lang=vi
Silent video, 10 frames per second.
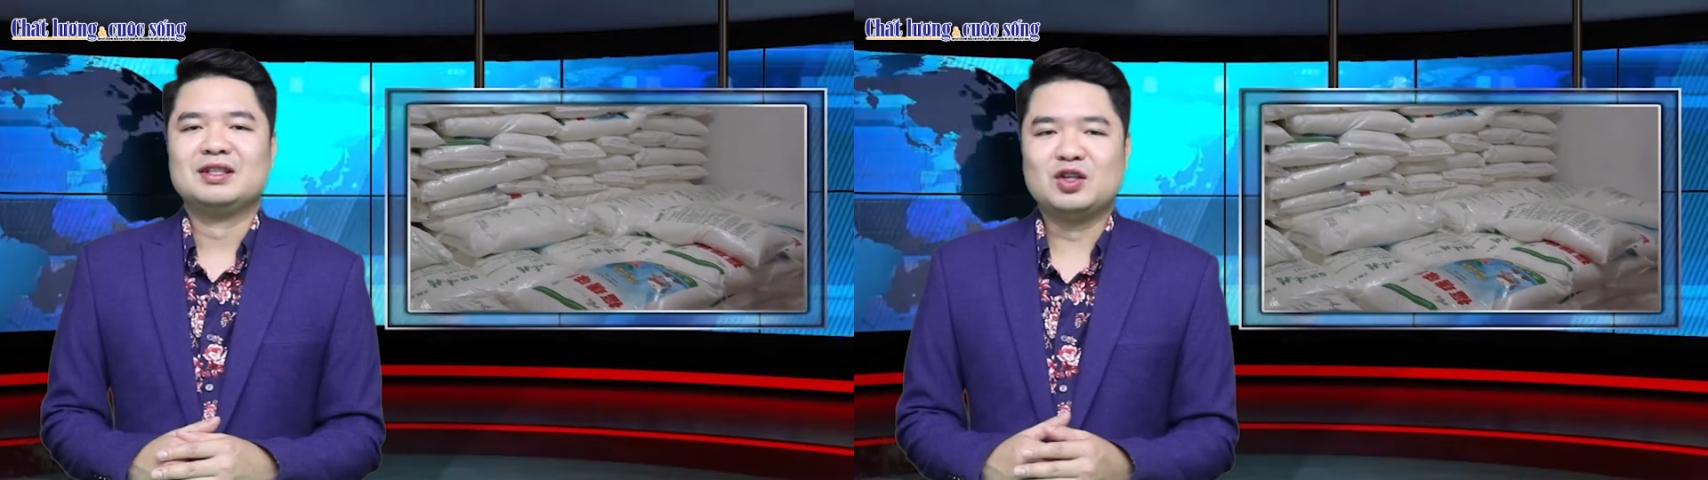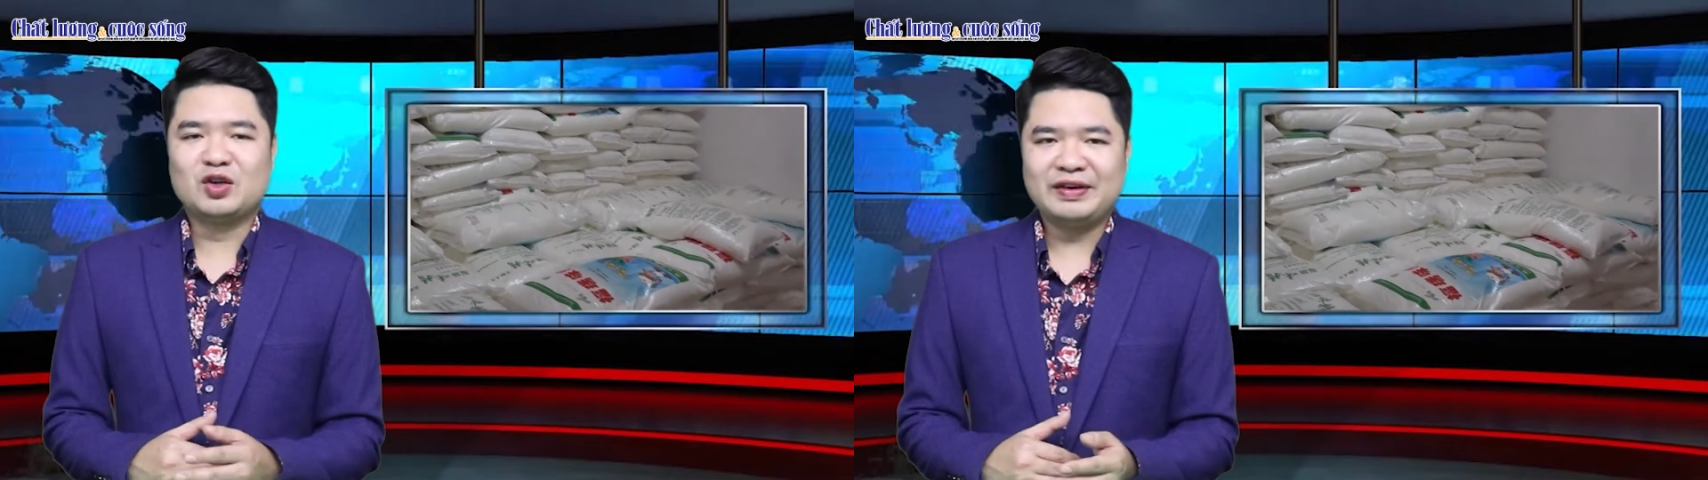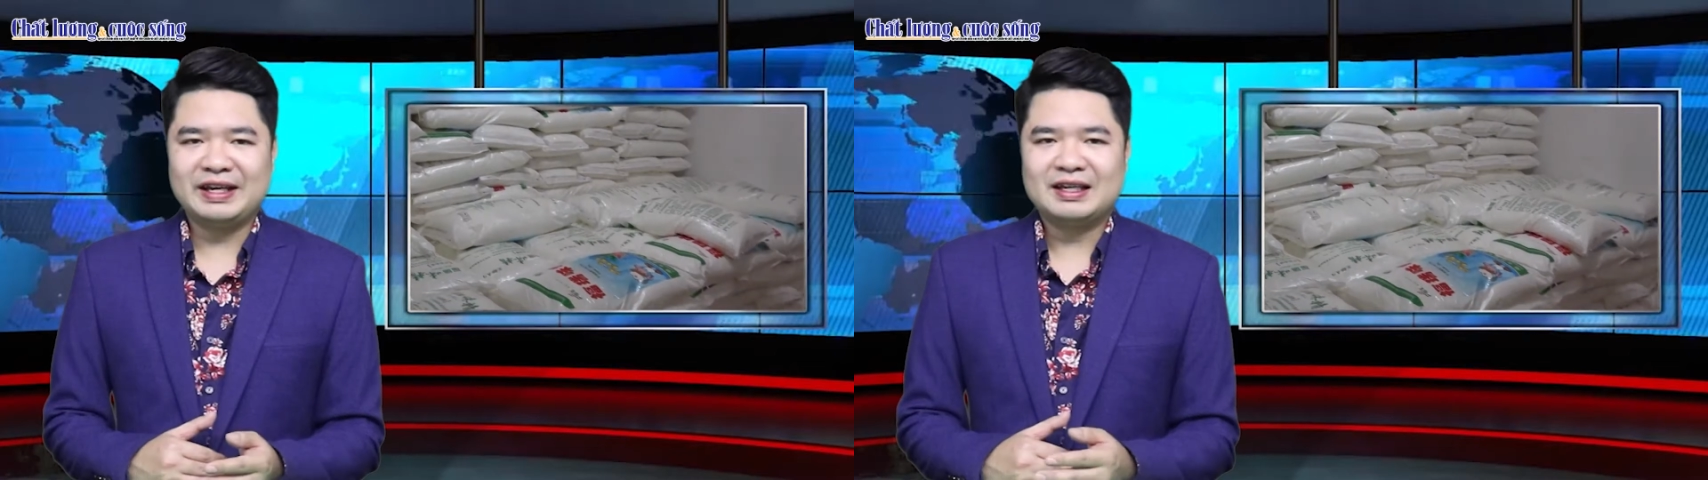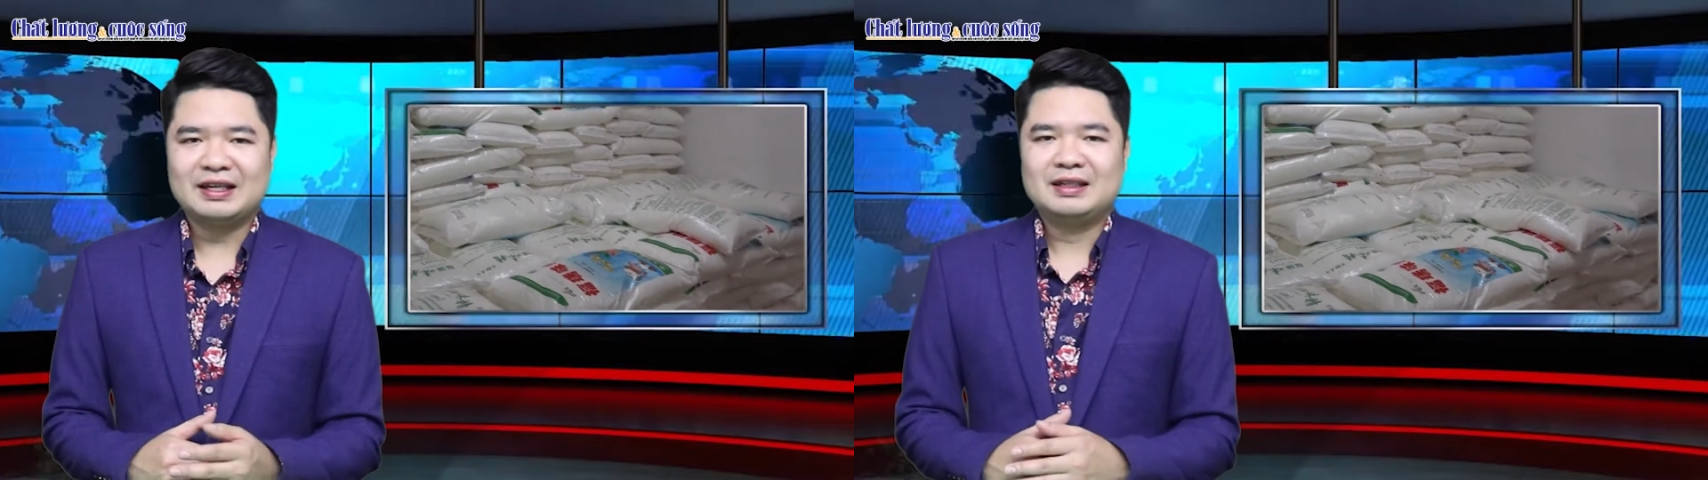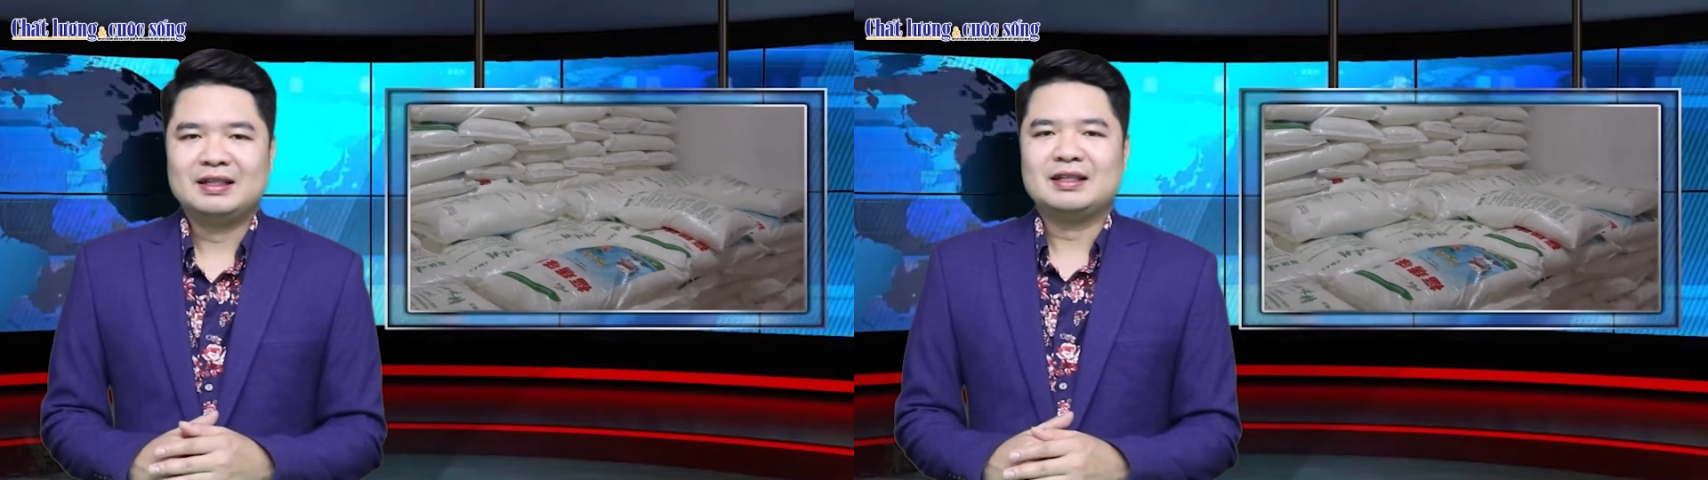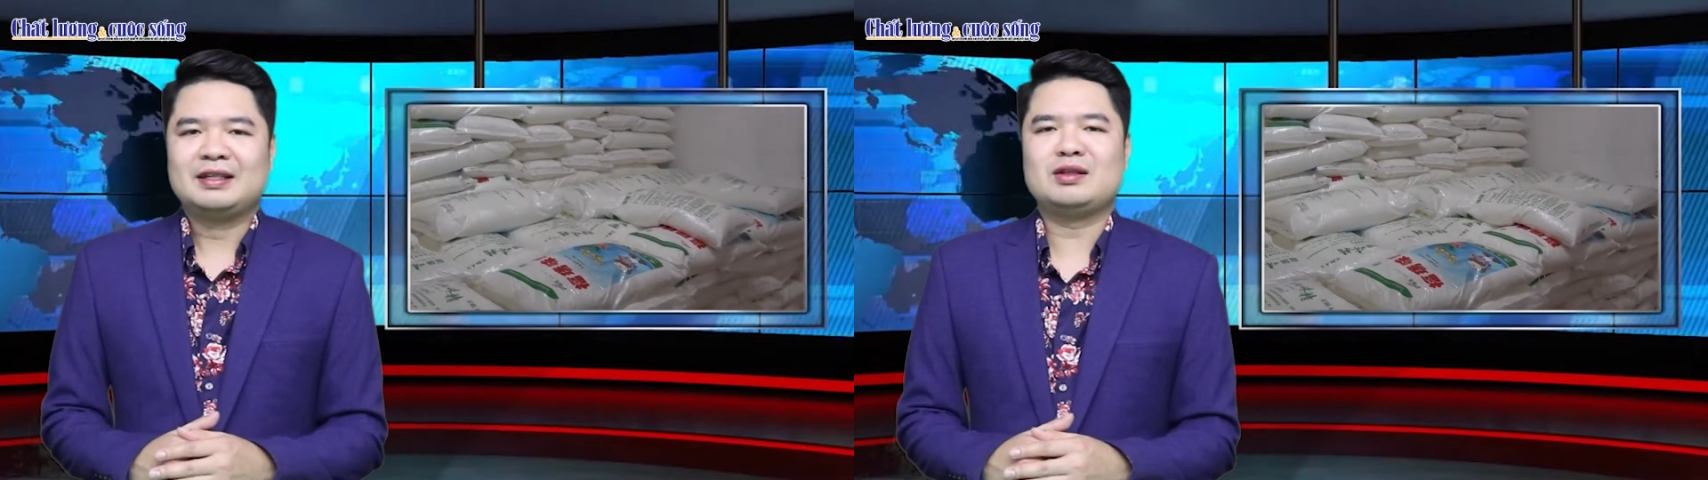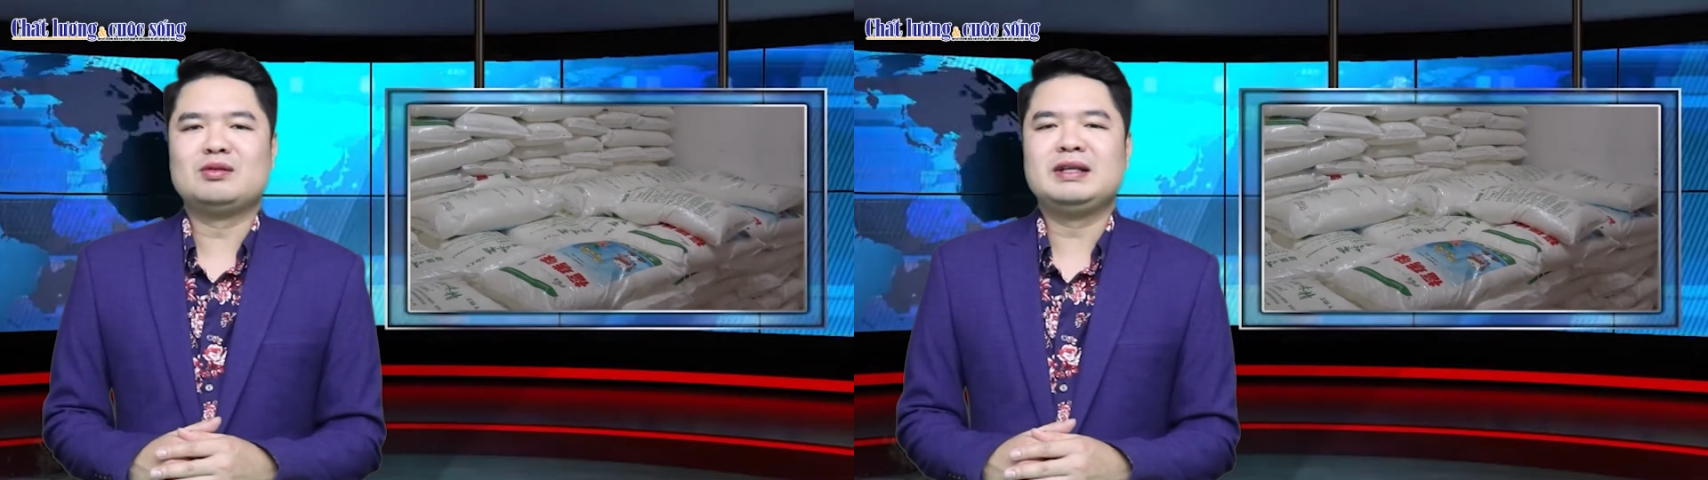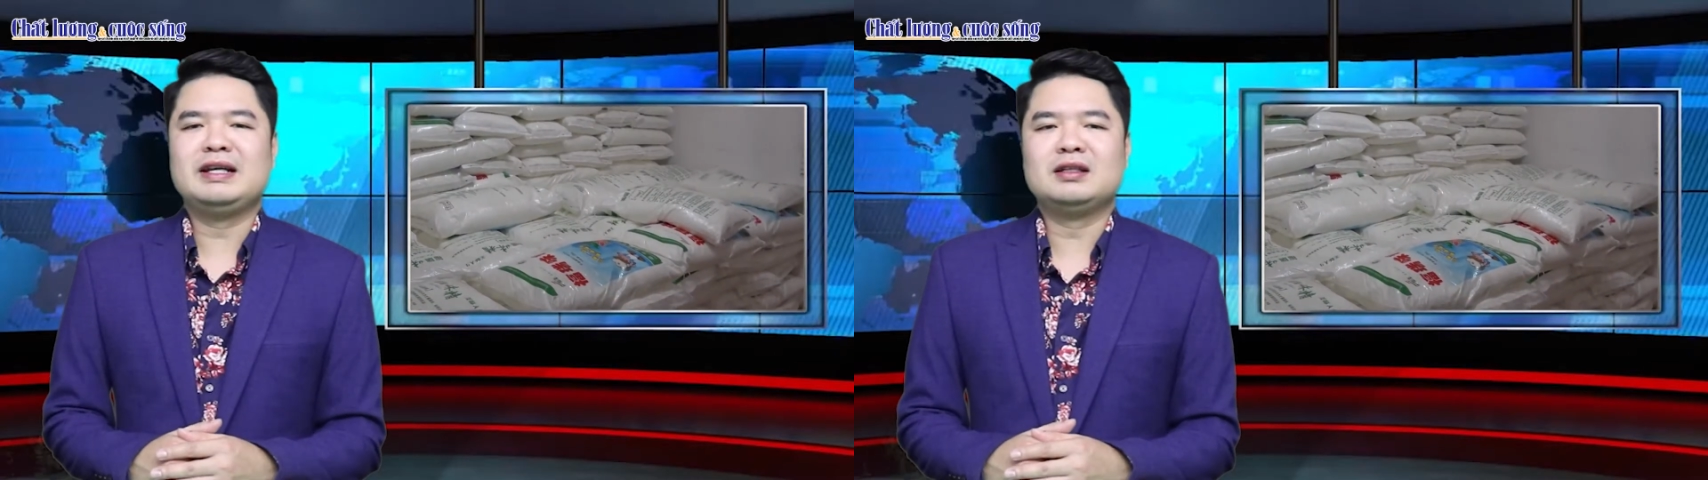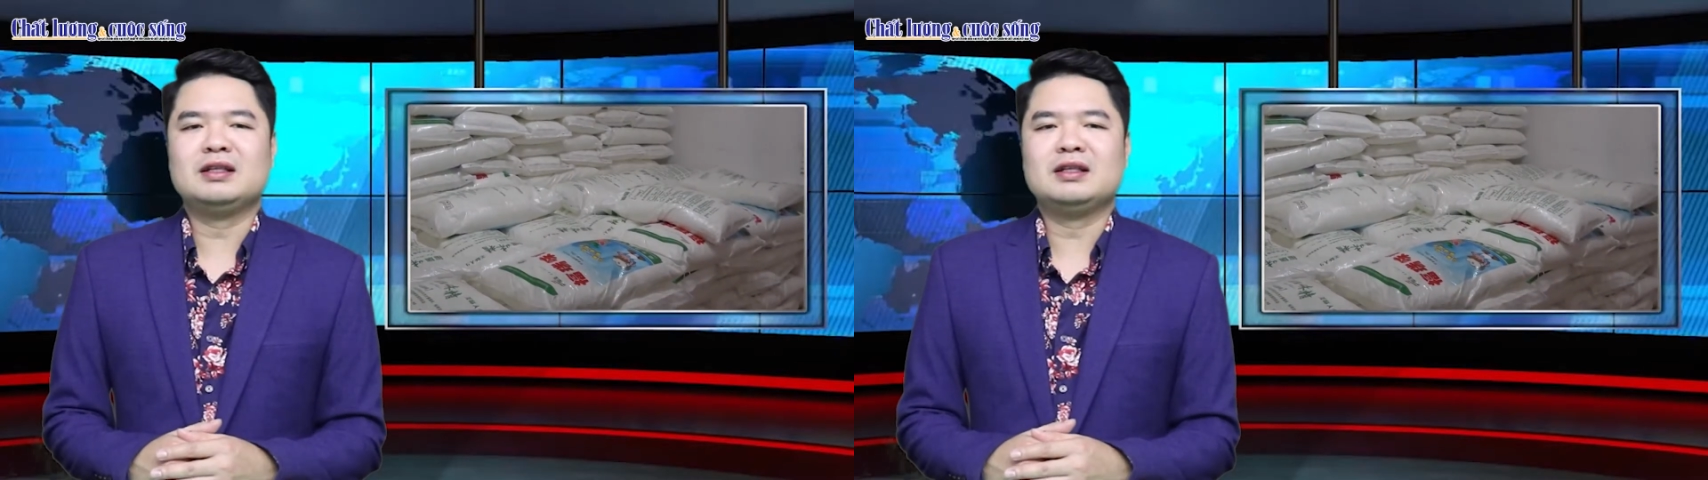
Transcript: Thưa quý vị, theo thông tin